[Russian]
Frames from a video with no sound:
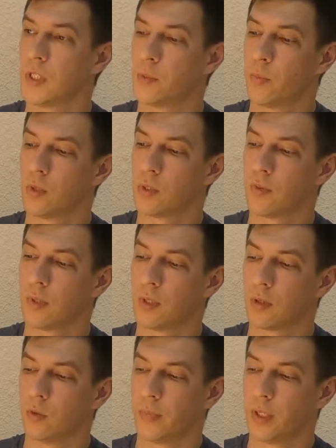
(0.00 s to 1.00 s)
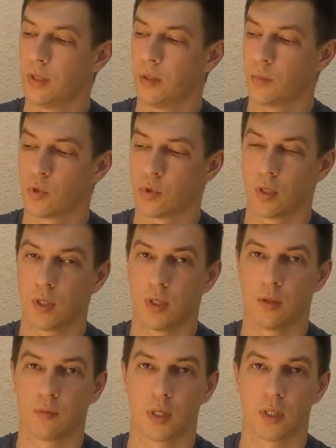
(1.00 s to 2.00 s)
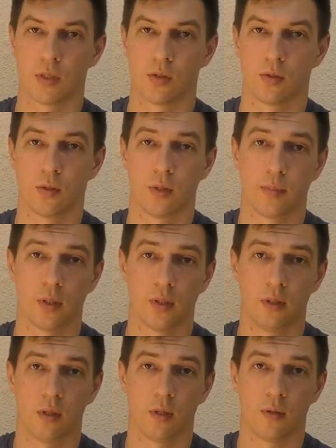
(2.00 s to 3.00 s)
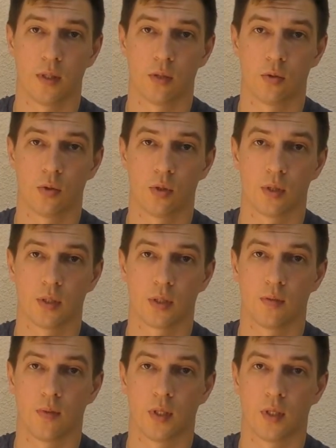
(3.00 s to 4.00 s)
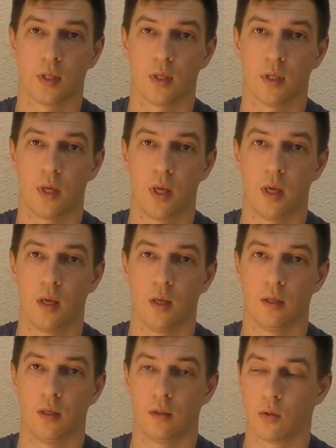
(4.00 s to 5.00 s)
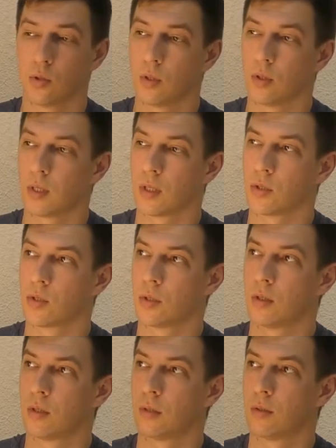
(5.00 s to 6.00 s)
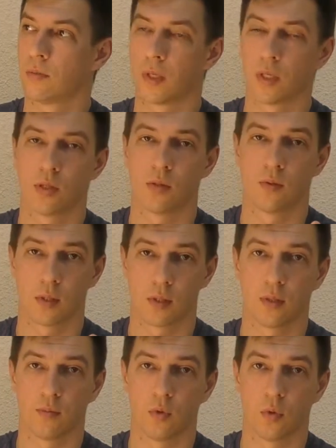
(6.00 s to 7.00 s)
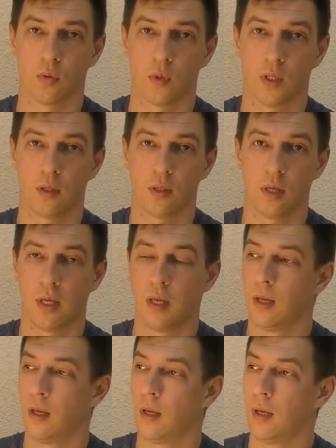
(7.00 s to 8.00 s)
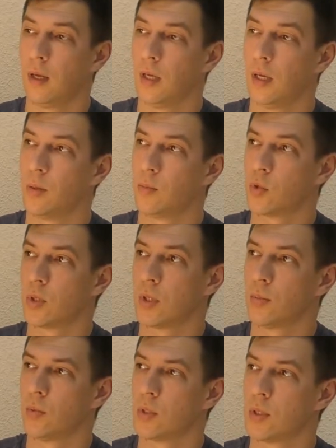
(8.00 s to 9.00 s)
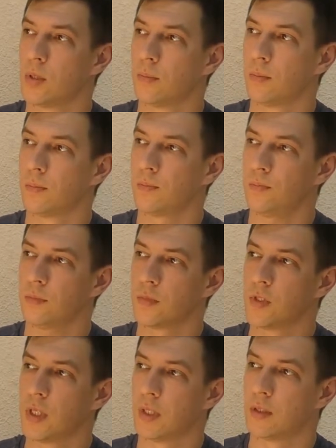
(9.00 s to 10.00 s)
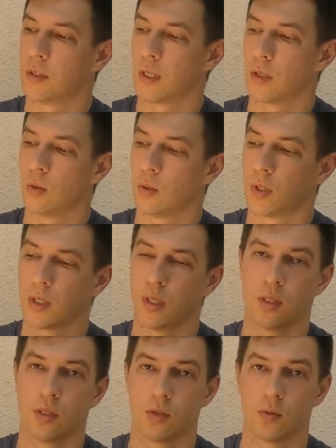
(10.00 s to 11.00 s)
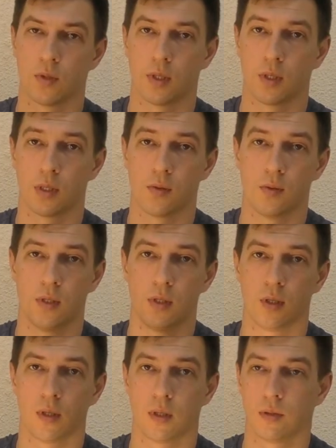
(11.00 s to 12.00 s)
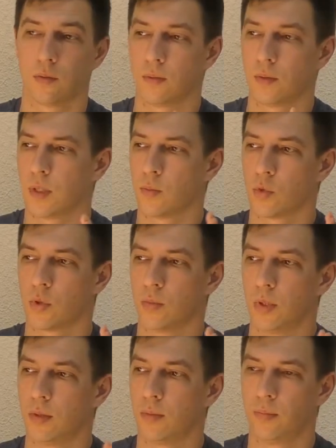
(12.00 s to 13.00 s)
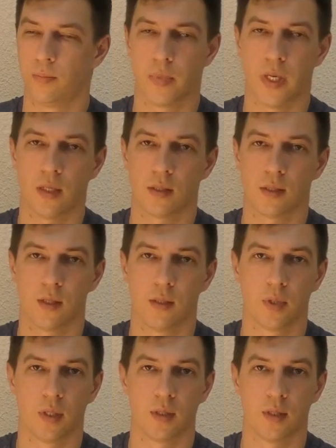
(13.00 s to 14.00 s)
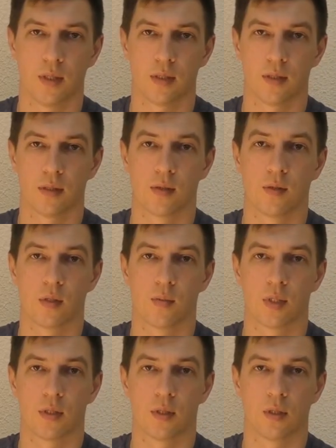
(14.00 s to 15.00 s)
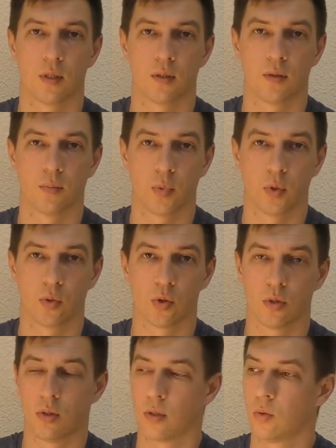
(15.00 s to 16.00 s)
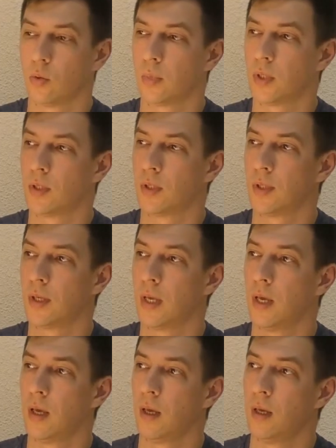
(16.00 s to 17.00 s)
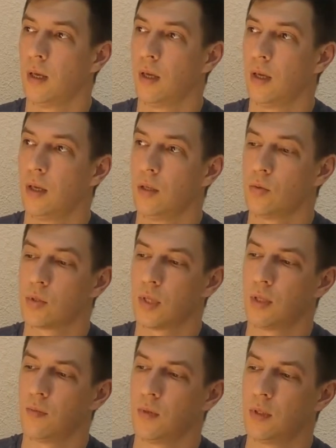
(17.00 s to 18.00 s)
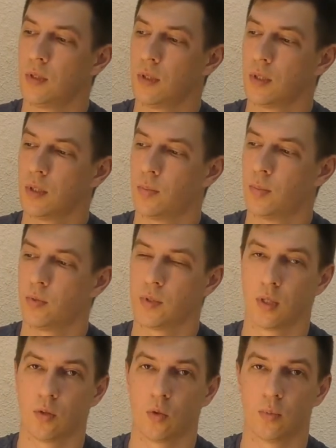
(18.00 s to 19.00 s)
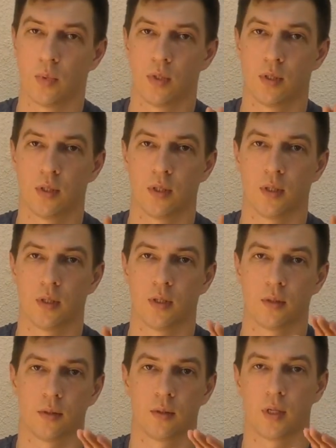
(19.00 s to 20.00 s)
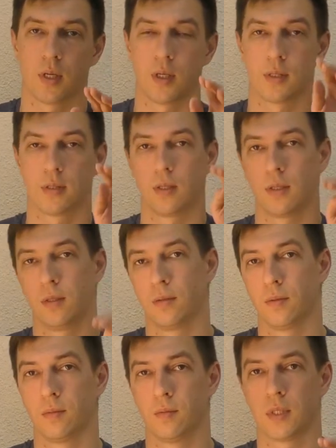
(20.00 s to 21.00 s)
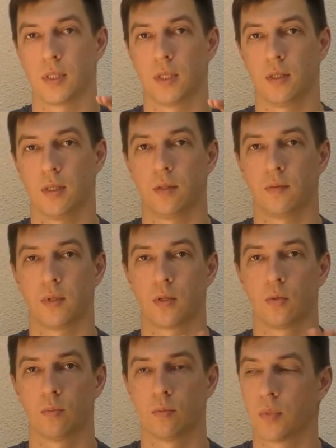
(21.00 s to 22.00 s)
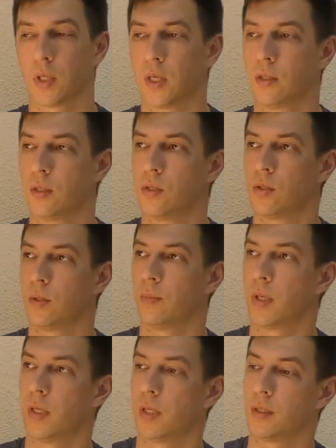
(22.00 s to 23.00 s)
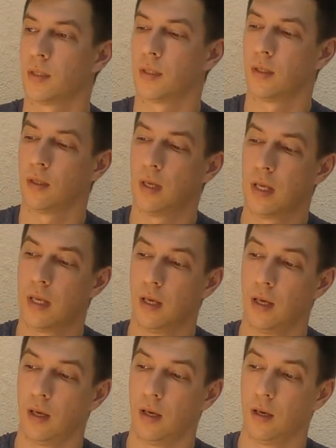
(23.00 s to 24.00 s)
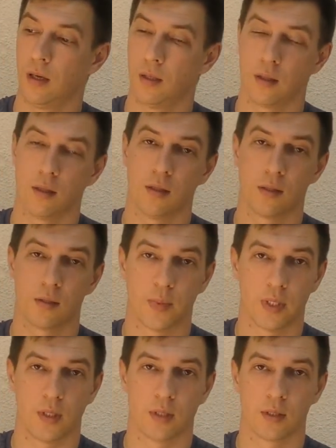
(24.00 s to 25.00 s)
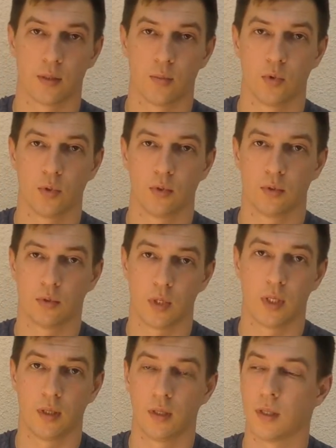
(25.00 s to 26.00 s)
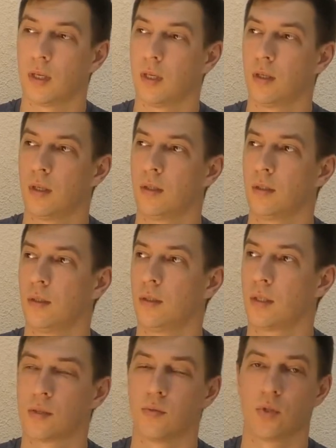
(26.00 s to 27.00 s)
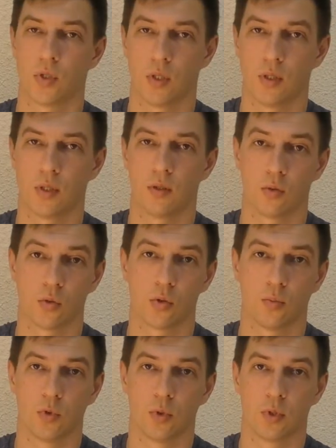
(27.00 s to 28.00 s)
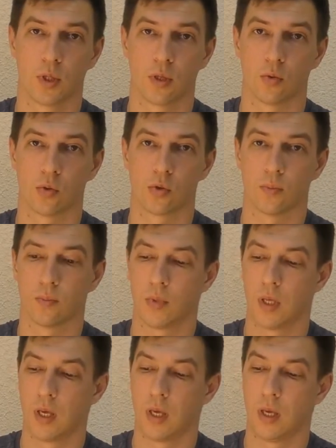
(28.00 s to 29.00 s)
Использовать такую модель можно в качестве дополнительного источника света и точно так же в качестве основного. Можно, допустим, взять какое-то количество таких светильников, там может быть 5, 7 или 10, в зависимости от площади комнаты – и установить их по всей комнате на разной высоте, в таком хаотичном порядке. Это и смотреться будет оригинально, и освещение тоже будет хорошим.